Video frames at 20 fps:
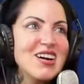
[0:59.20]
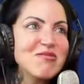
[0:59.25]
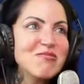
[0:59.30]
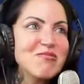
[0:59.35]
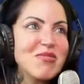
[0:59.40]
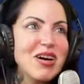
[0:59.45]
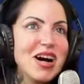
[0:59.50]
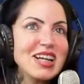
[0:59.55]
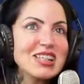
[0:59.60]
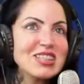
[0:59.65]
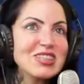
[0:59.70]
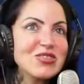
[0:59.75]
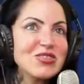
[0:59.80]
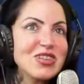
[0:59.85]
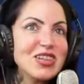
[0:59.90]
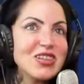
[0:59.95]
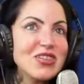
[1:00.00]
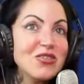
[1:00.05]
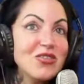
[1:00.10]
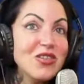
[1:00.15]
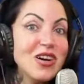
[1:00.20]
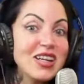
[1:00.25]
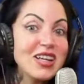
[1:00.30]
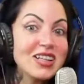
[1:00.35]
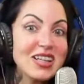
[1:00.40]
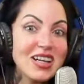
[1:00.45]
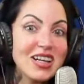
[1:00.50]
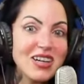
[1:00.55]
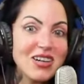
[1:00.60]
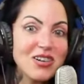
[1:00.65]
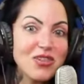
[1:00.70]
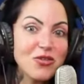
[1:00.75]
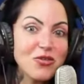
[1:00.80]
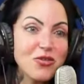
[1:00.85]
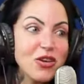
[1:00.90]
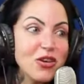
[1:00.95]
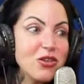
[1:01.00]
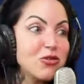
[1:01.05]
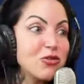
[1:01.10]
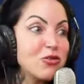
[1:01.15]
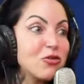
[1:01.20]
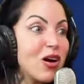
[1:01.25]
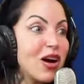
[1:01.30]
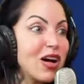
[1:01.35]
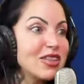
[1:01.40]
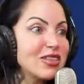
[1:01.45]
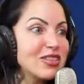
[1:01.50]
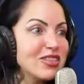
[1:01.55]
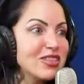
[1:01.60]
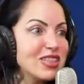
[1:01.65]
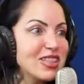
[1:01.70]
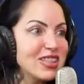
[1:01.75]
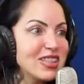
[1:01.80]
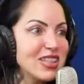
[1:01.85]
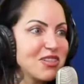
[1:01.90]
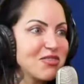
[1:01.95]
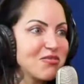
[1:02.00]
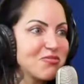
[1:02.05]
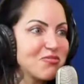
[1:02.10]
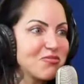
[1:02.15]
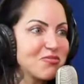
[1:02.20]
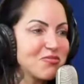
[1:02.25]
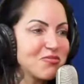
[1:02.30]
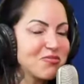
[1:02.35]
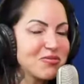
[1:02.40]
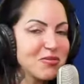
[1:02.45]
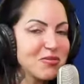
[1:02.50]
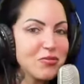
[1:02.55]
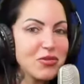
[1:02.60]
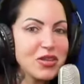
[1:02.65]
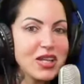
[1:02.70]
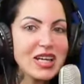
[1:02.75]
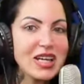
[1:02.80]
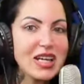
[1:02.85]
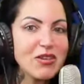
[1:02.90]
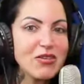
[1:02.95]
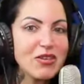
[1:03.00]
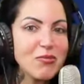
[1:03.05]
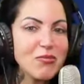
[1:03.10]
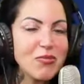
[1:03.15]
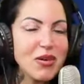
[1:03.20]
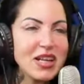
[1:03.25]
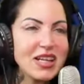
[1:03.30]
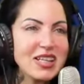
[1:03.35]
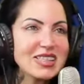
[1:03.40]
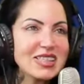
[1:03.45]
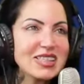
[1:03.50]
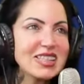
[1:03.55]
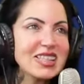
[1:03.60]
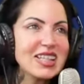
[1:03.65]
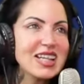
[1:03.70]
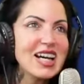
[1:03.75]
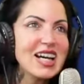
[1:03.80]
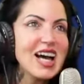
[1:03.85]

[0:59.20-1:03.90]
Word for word: Mas o, o anal veio no quarto dia, por incrível que pareça.